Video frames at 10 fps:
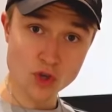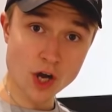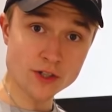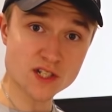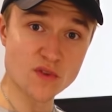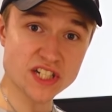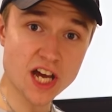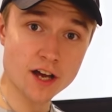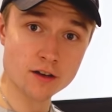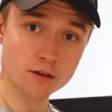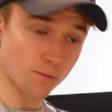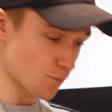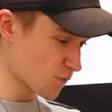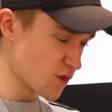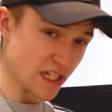Ja, und das Wetter?
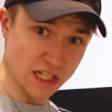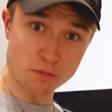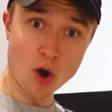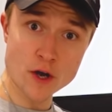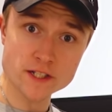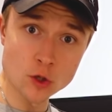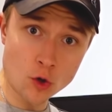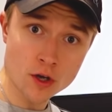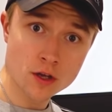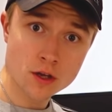Wie ist das bei euch so?